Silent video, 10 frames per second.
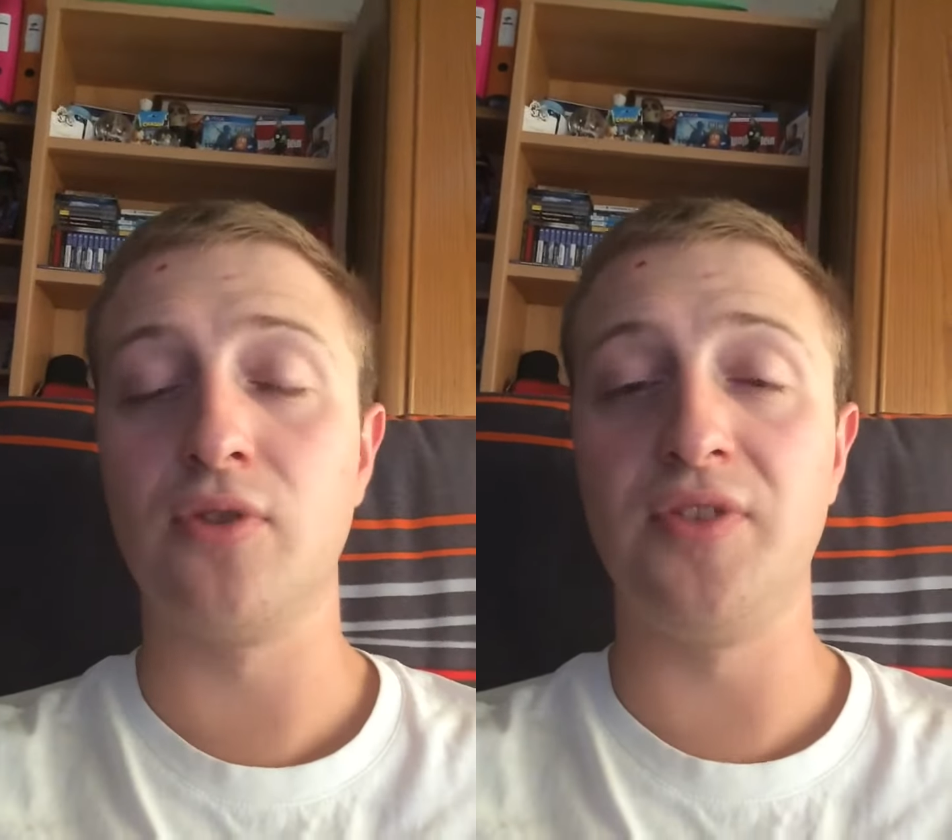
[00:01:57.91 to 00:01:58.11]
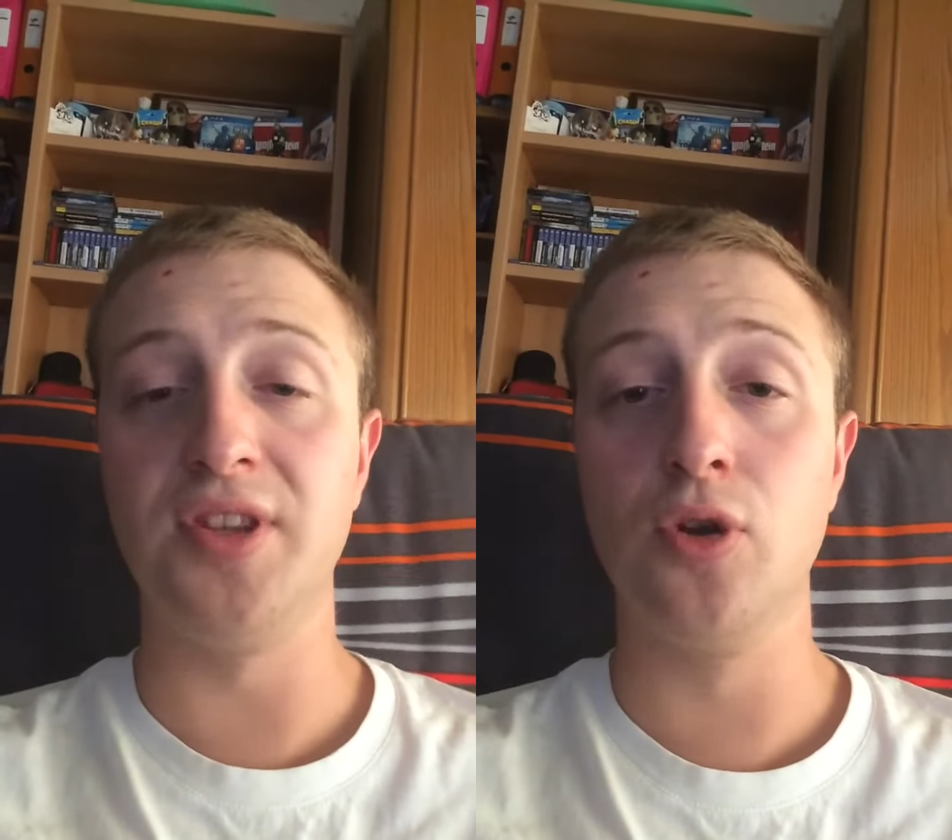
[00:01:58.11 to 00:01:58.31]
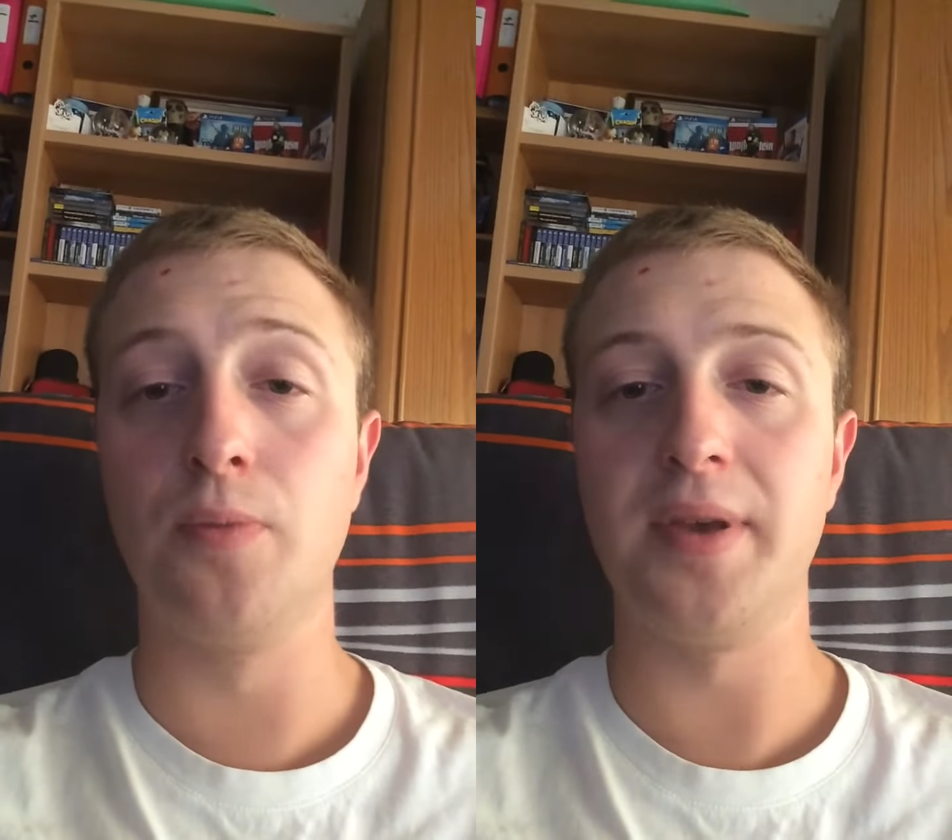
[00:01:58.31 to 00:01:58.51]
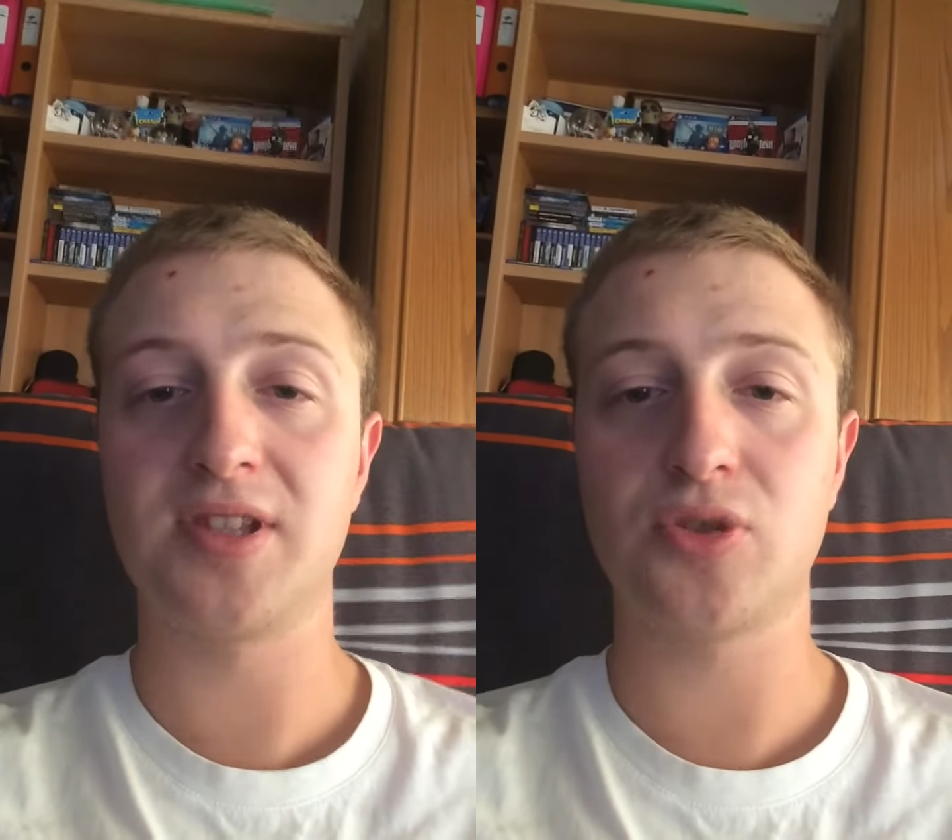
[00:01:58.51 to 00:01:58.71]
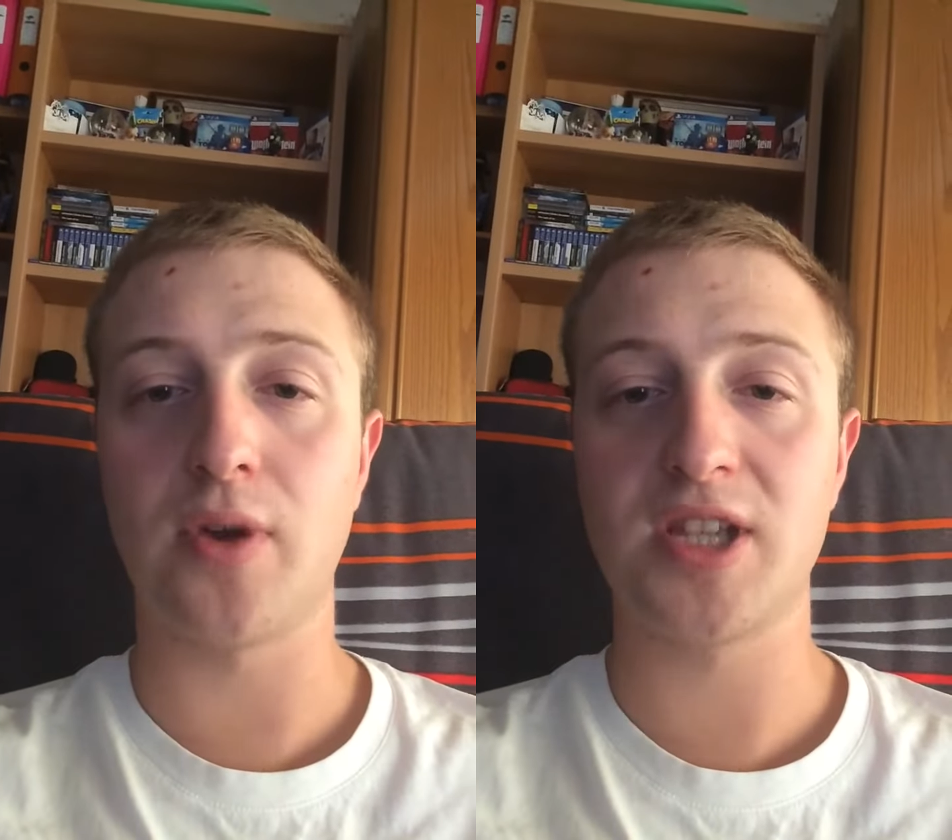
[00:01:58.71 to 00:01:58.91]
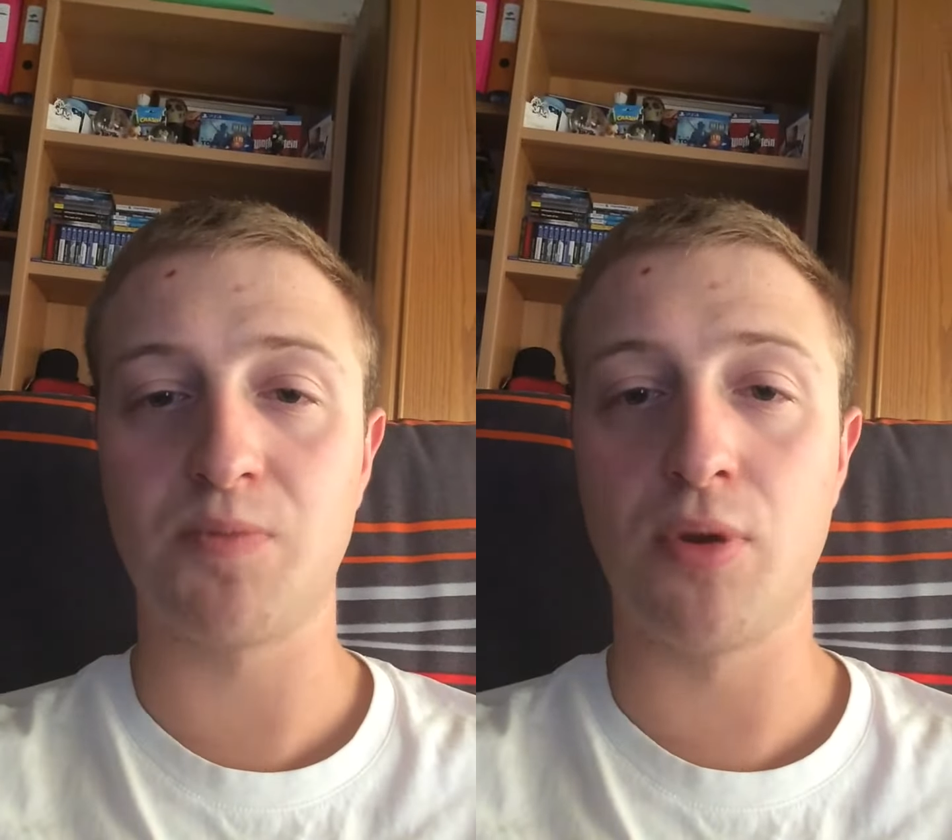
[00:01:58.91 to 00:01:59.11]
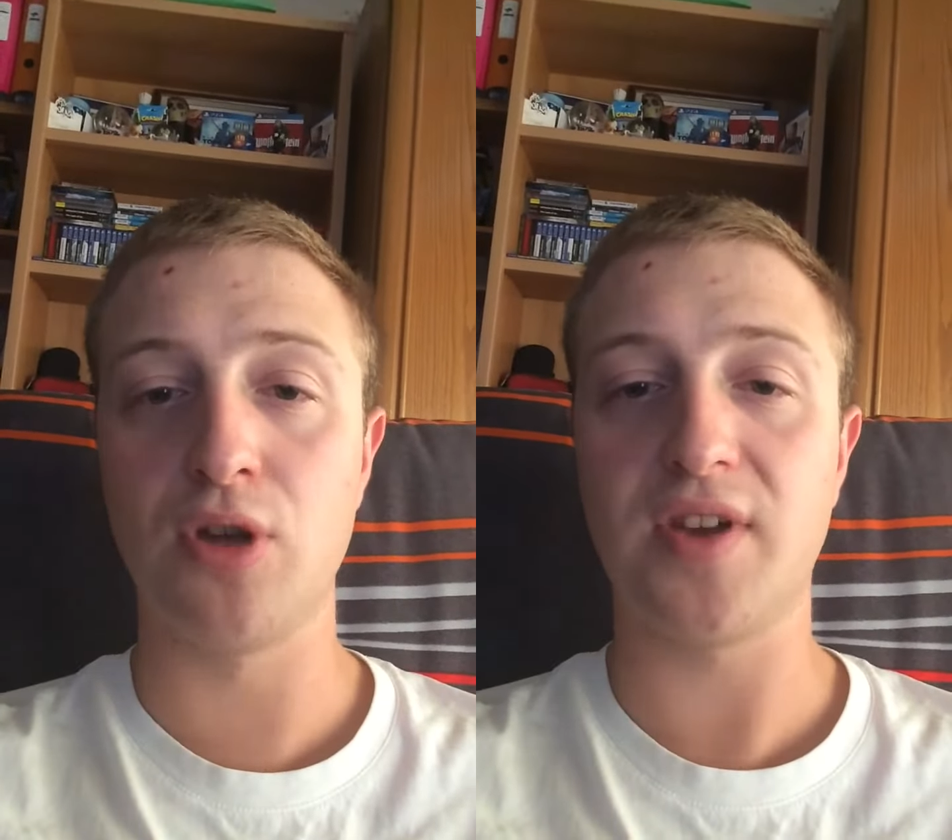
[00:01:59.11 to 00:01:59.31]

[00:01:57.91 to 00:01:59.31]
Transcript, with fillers: de vidéos PS3 Exploit